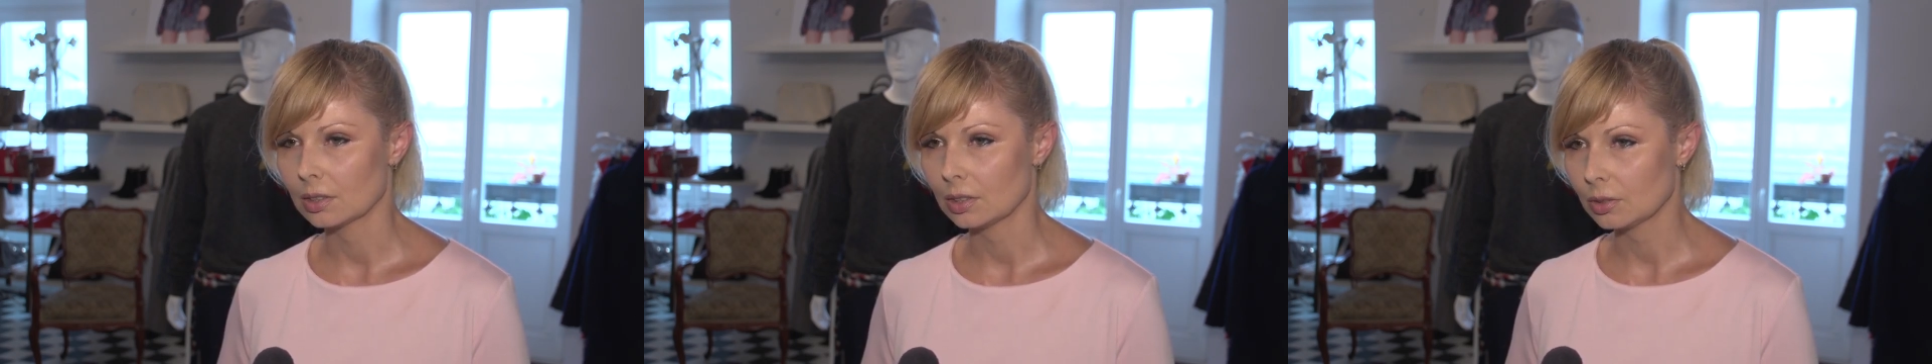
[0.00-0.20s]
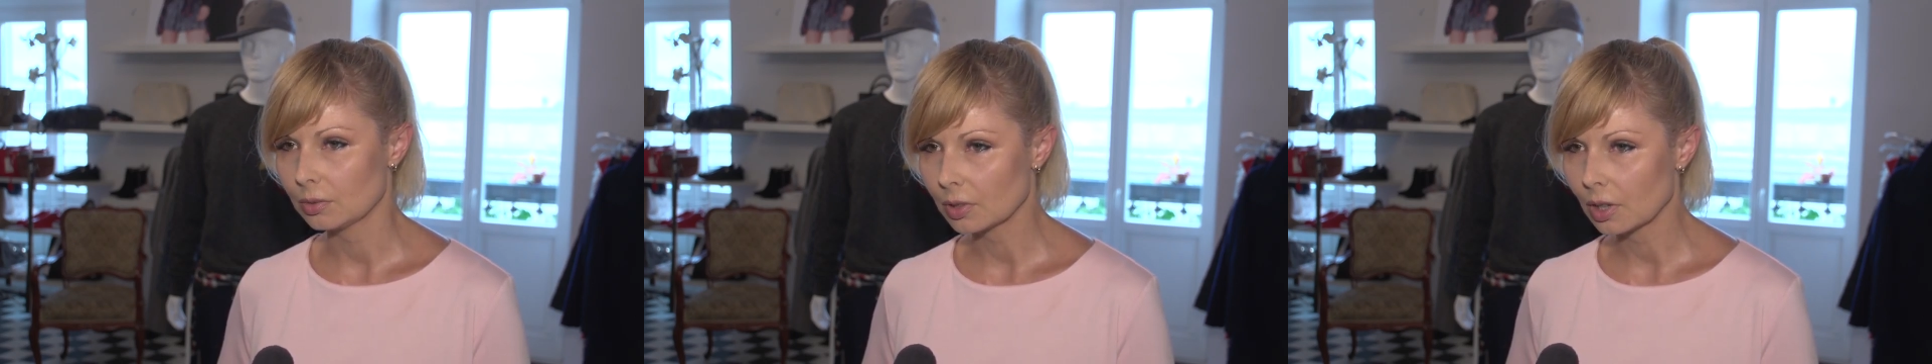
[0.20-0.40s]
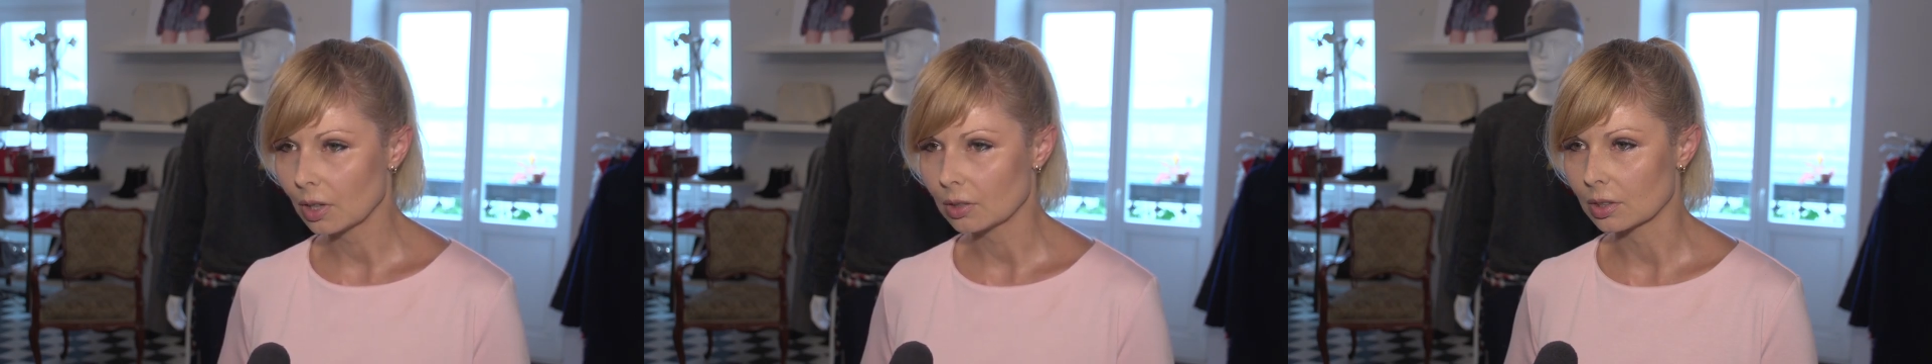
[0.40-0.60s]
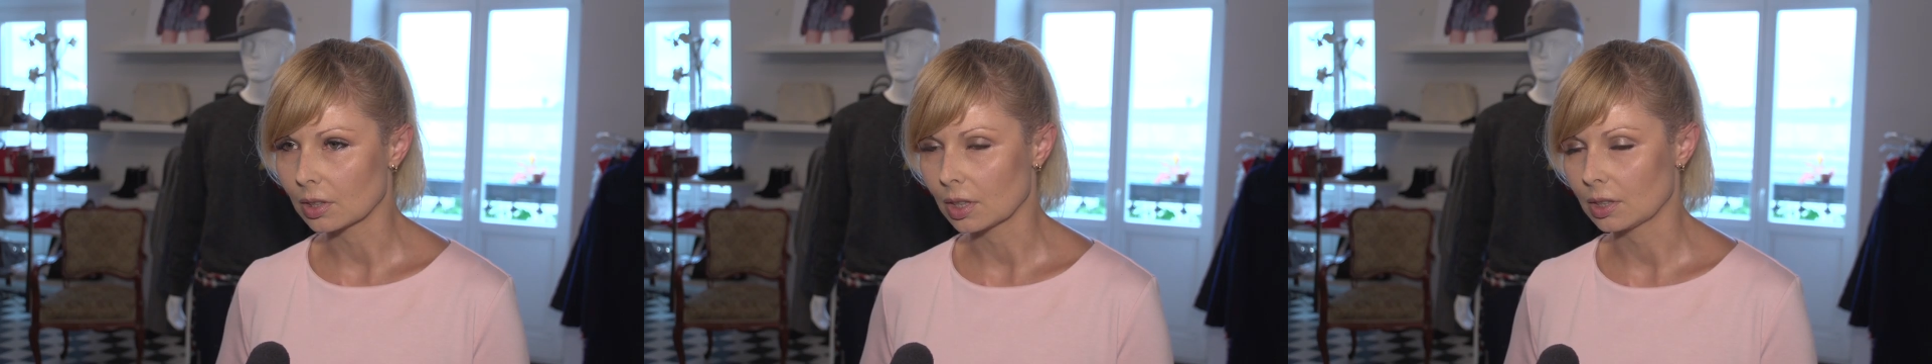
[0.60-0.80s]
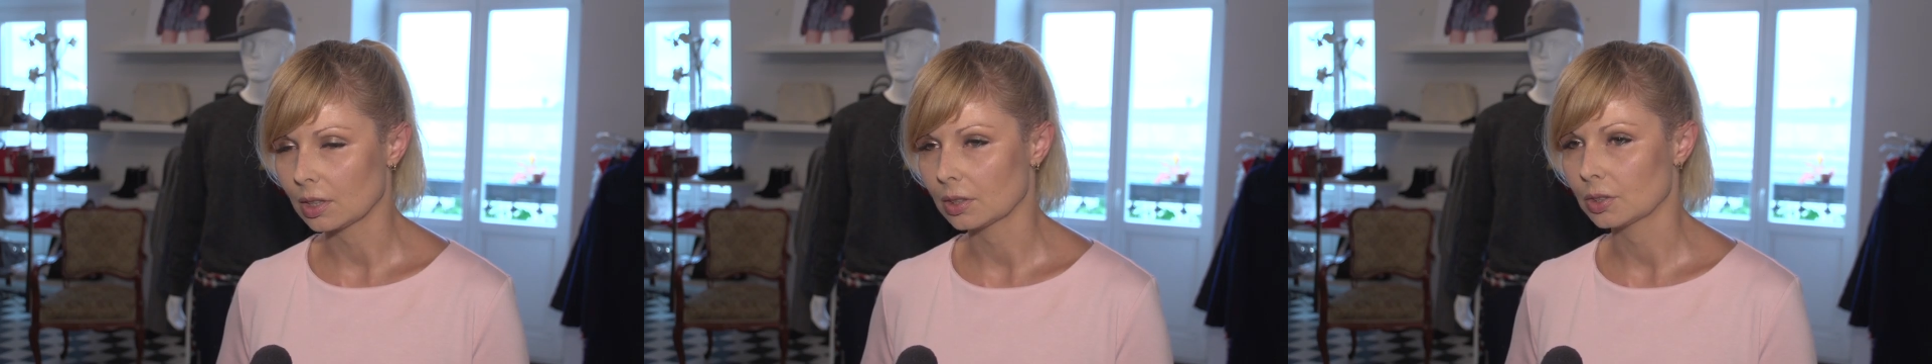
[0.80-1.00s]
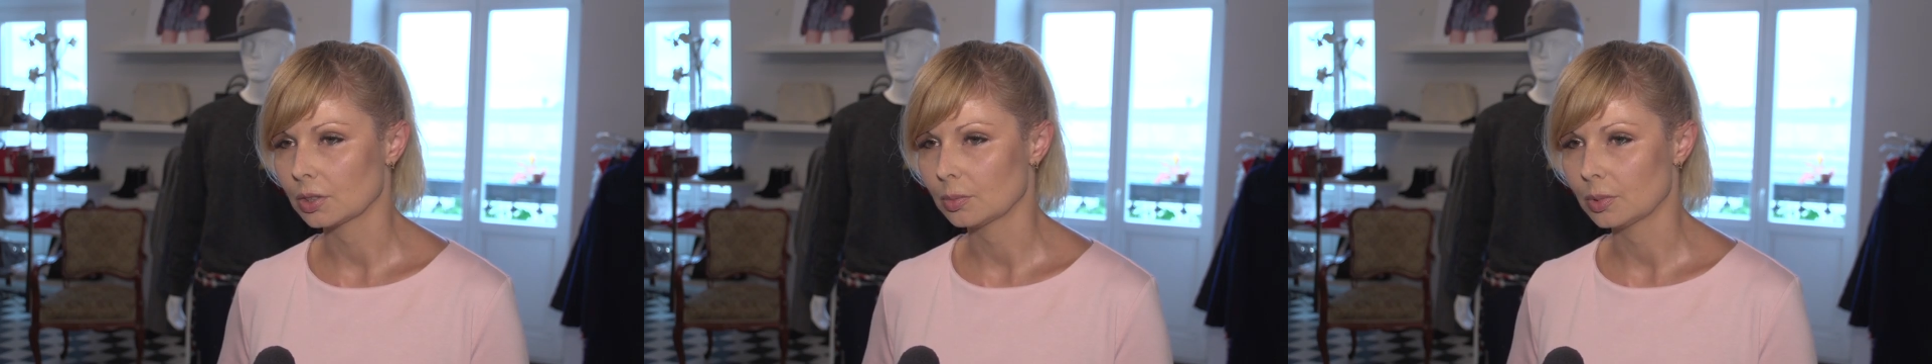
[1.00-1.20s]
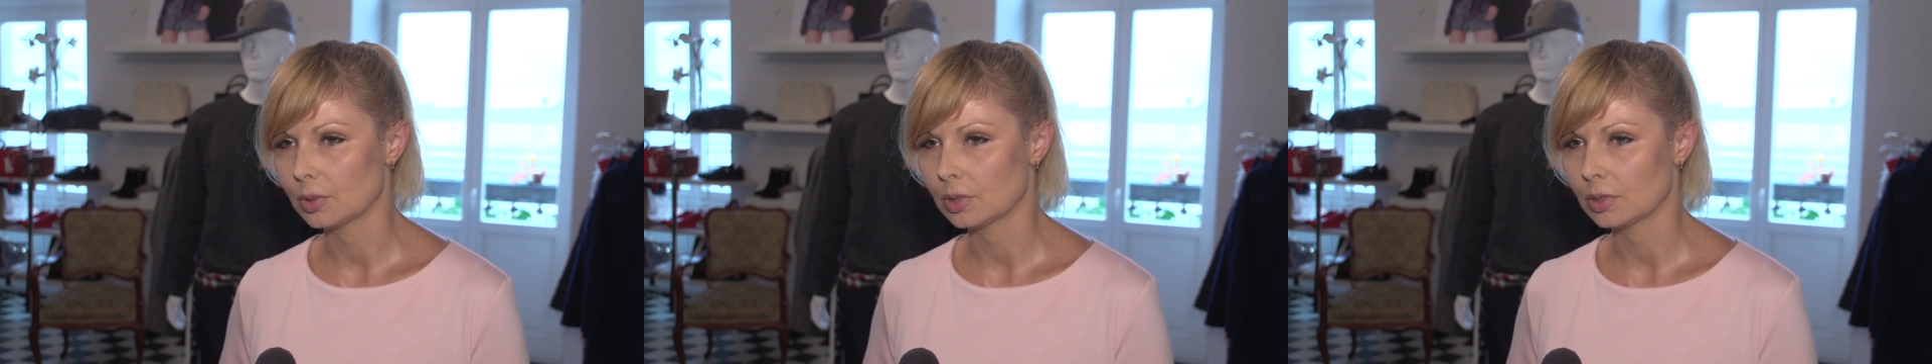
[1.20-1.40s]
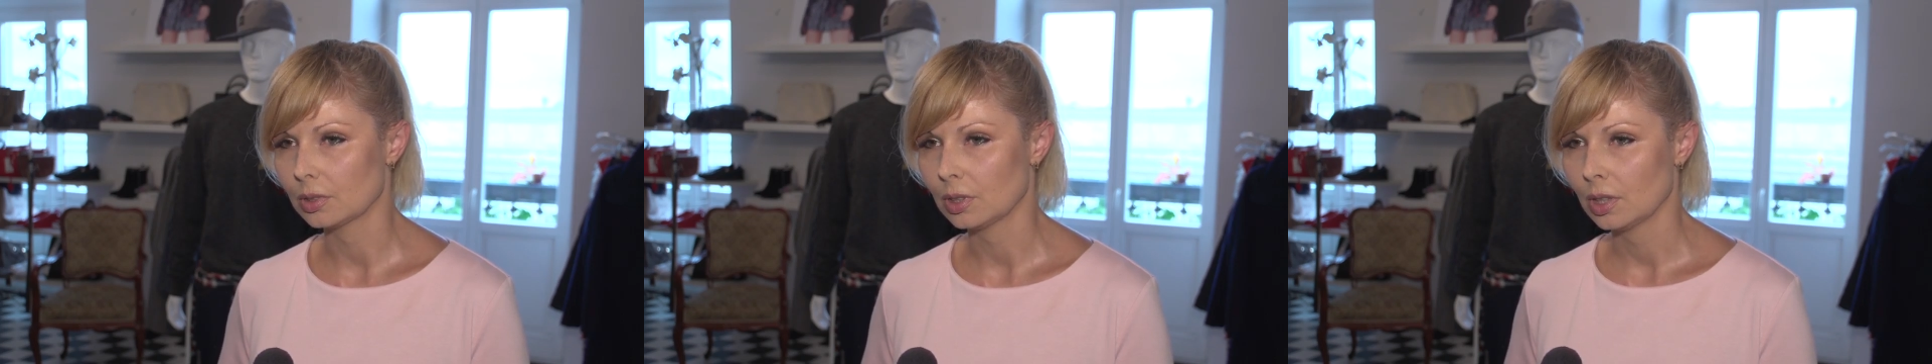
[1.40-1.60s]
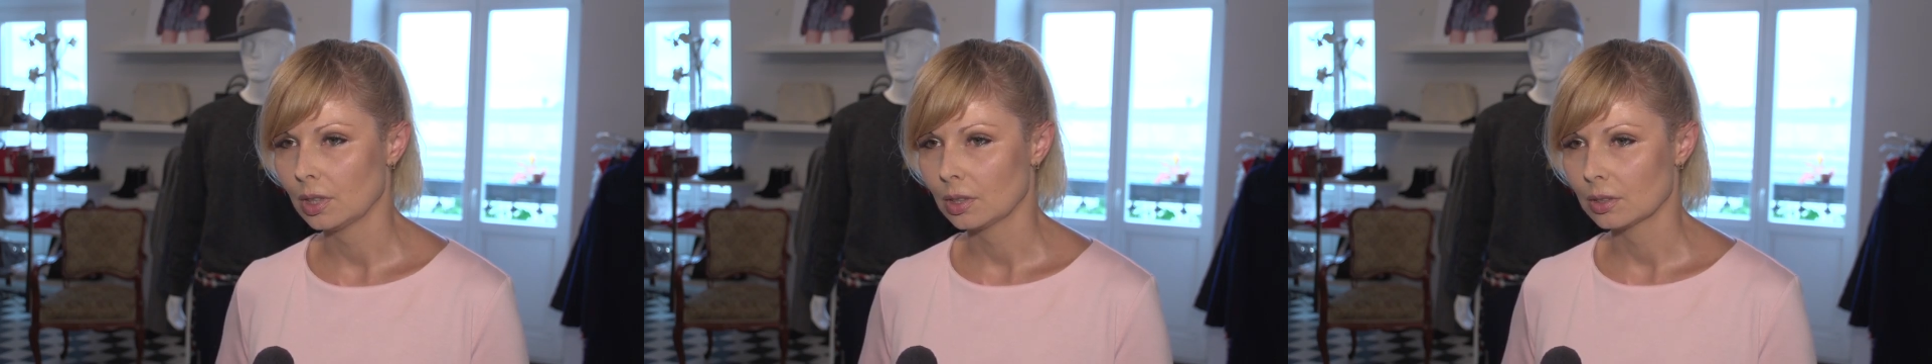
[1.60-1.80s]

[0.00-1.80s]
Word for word: i wygodna, tak żeby